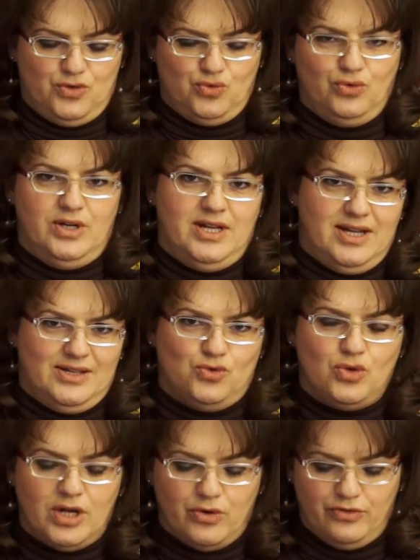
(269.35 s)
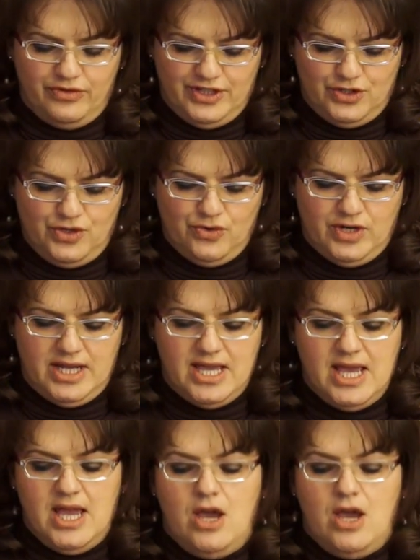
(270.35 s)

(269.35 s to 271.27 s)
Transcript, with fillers: sulla, sulla confezione.